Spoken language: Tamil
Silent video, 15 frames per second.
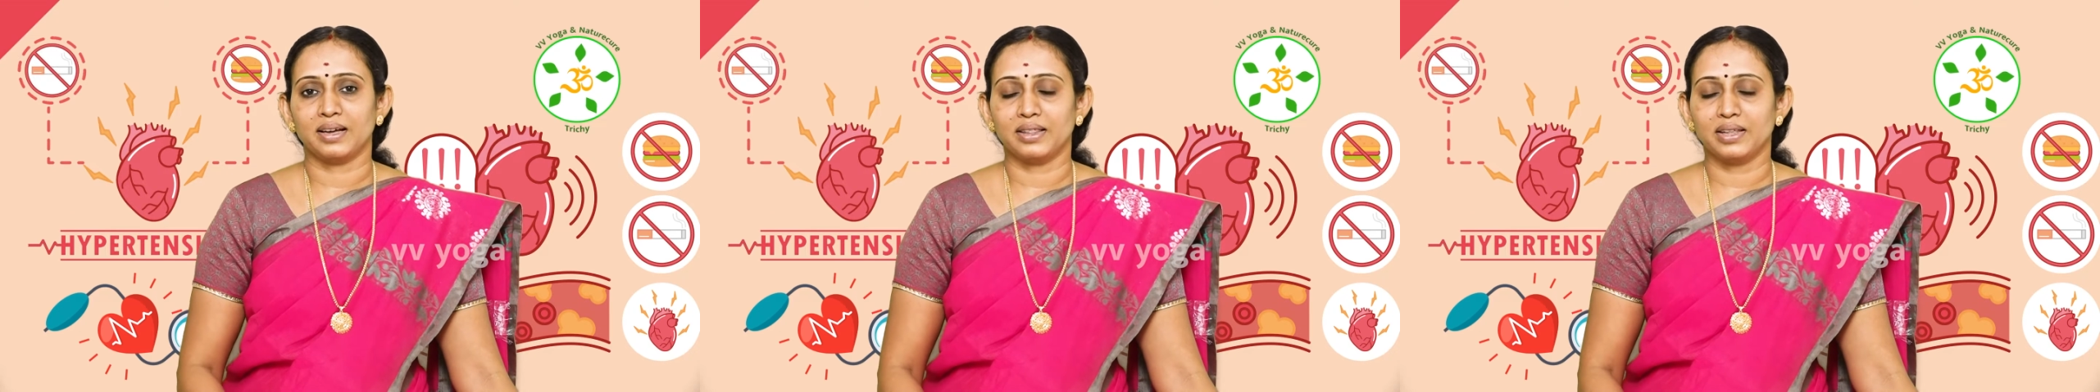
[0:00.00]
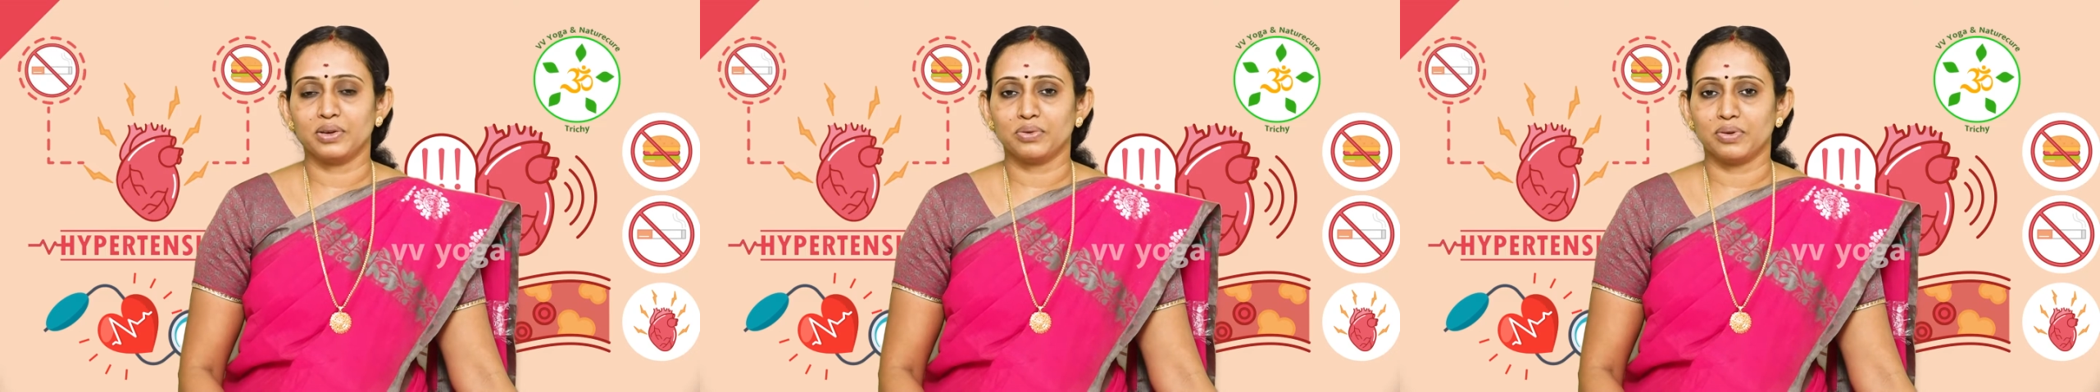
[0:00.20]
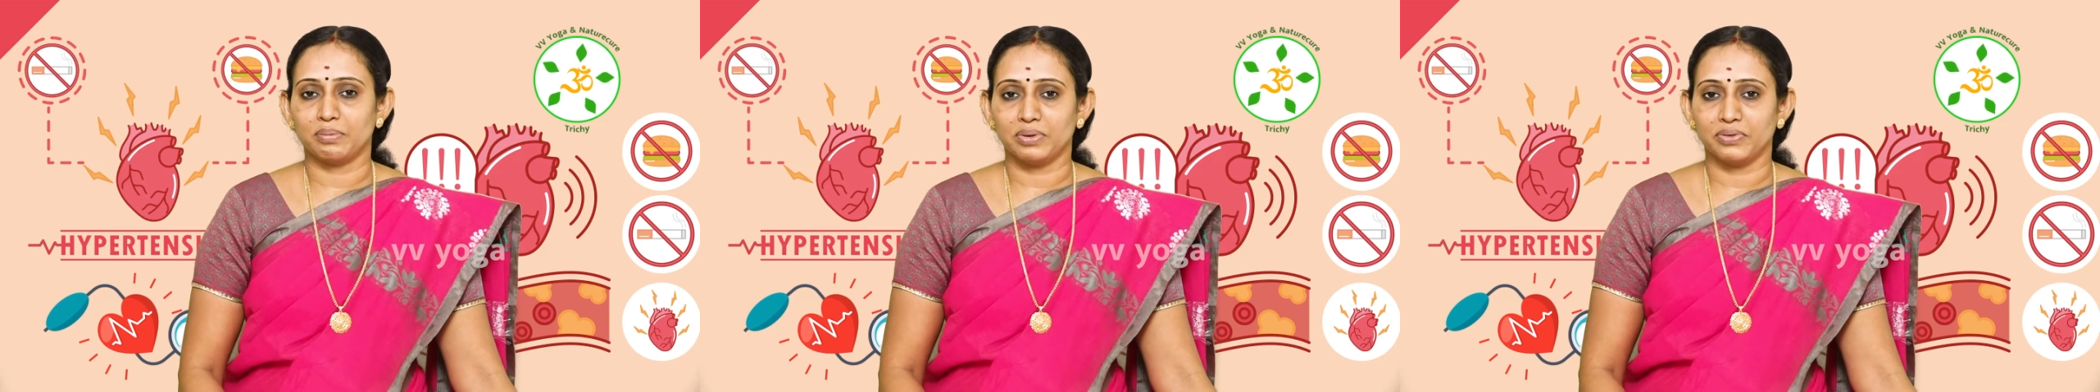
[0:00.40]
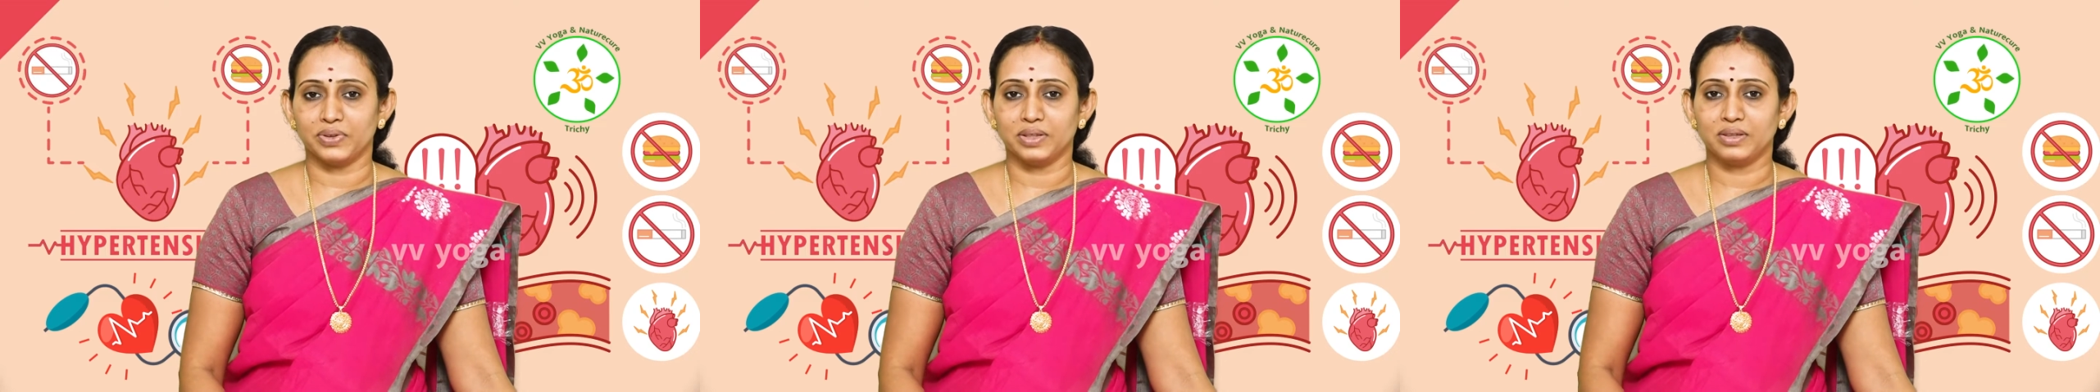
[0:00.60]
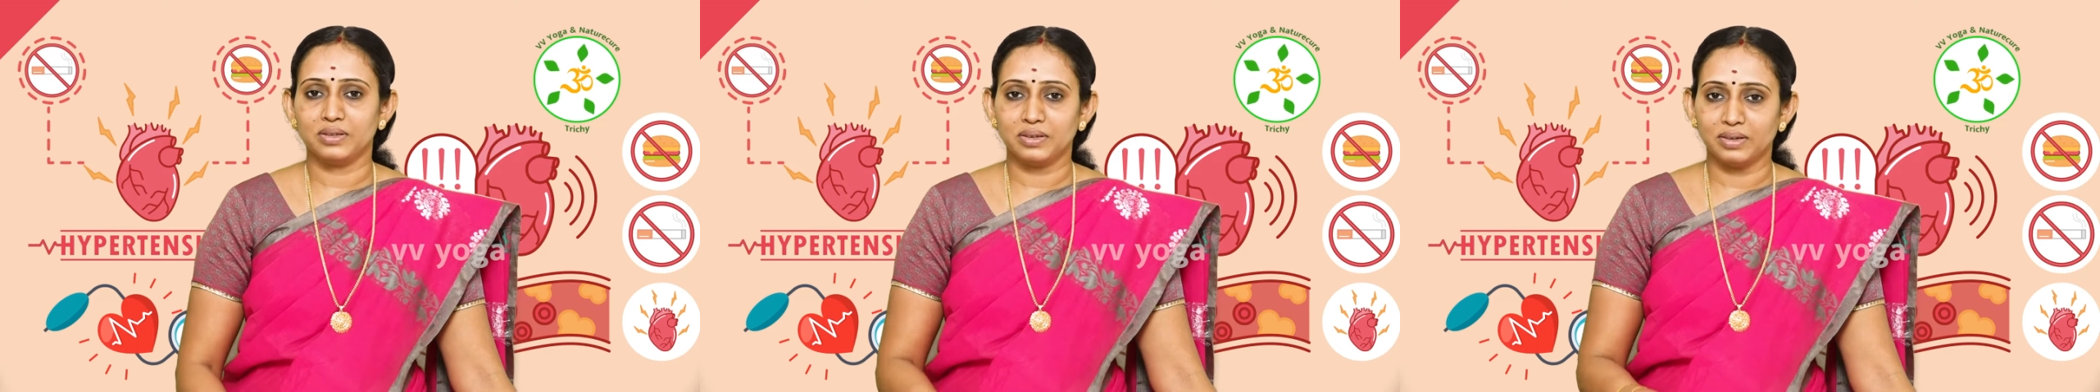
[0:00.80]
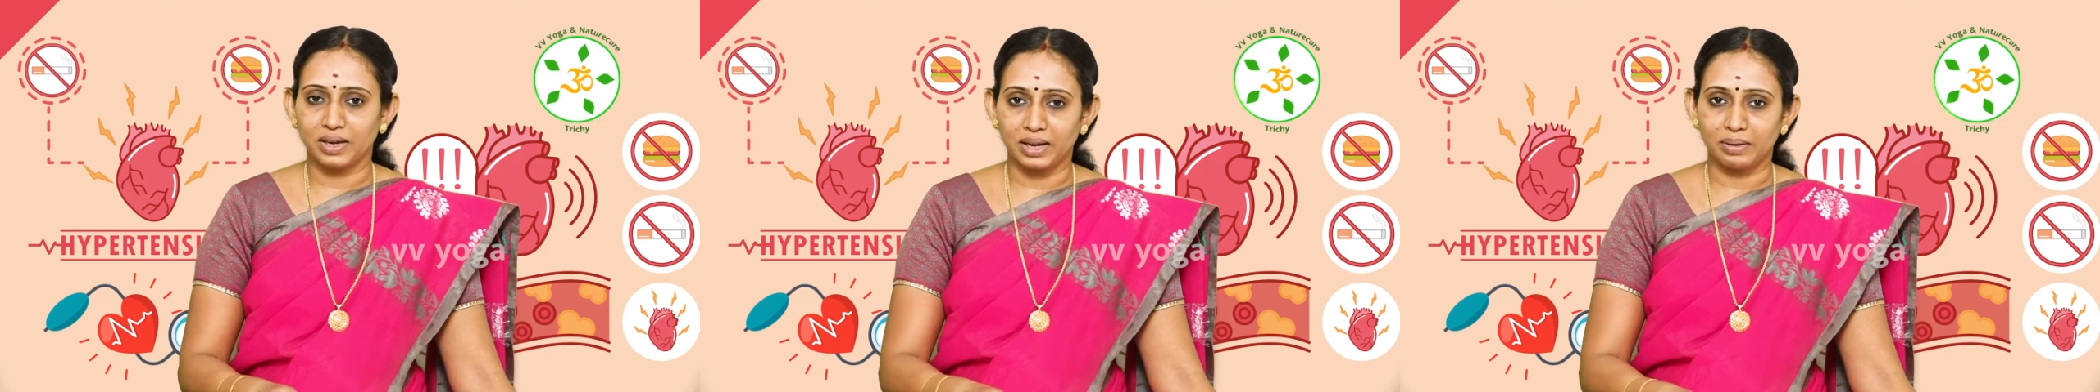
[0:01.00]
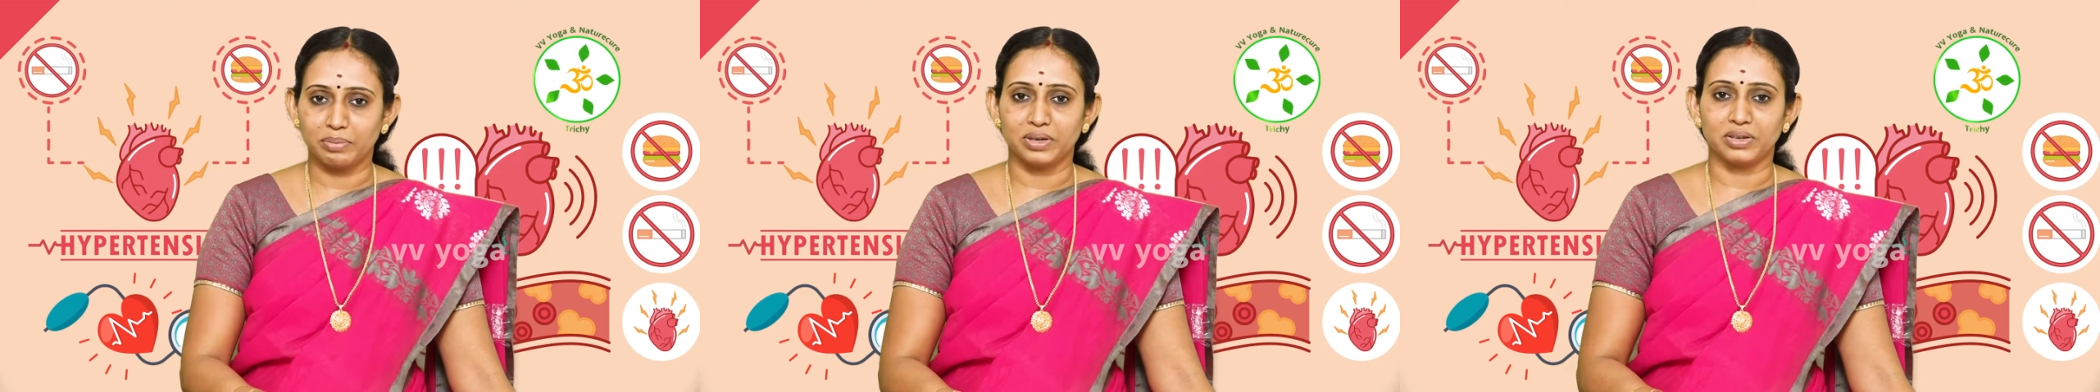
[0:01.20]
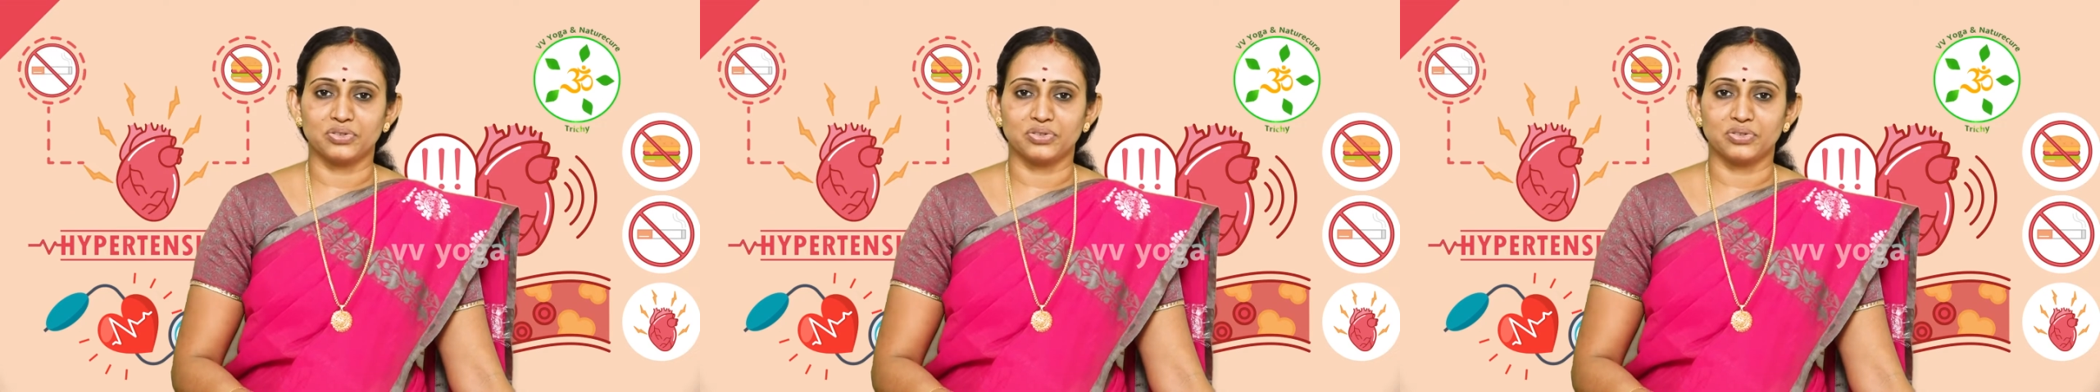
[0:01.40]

அதிகம் நம்ம வந்து ஹைப்பர்